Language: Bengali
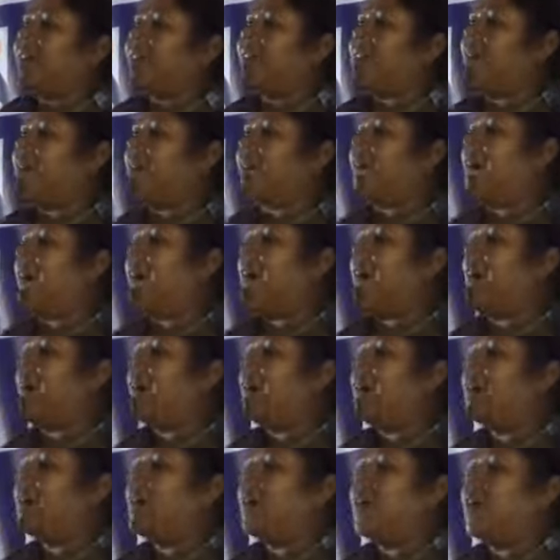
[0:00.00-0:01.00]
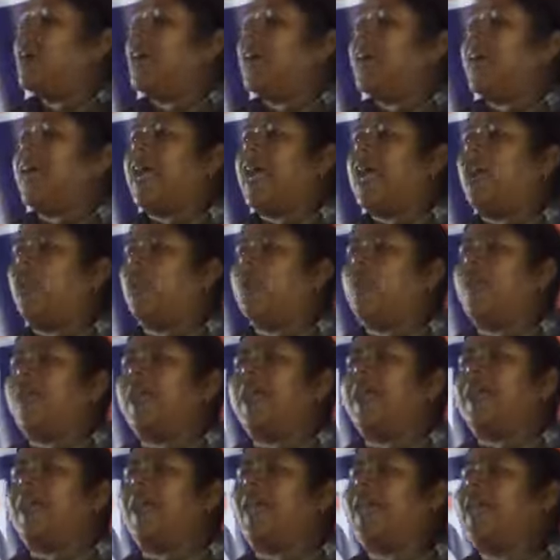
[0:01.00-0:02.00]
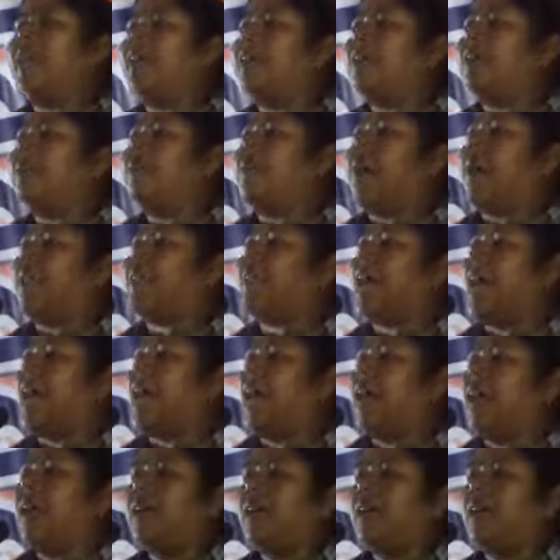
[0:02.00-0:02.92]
রেগা এর উপরে কি ভাতা